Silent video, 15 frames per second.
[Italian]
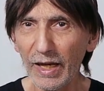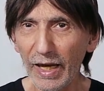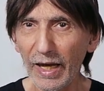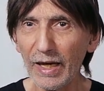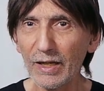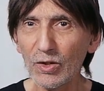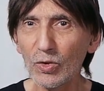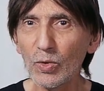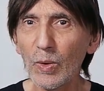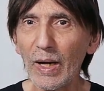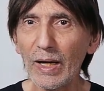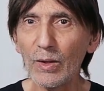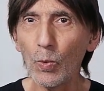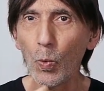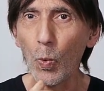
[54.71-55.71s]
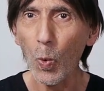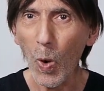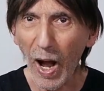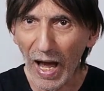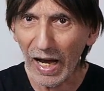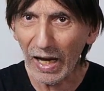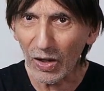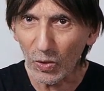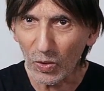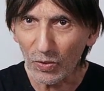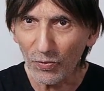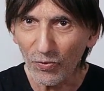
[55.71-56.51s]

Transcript: ecco qua, wow,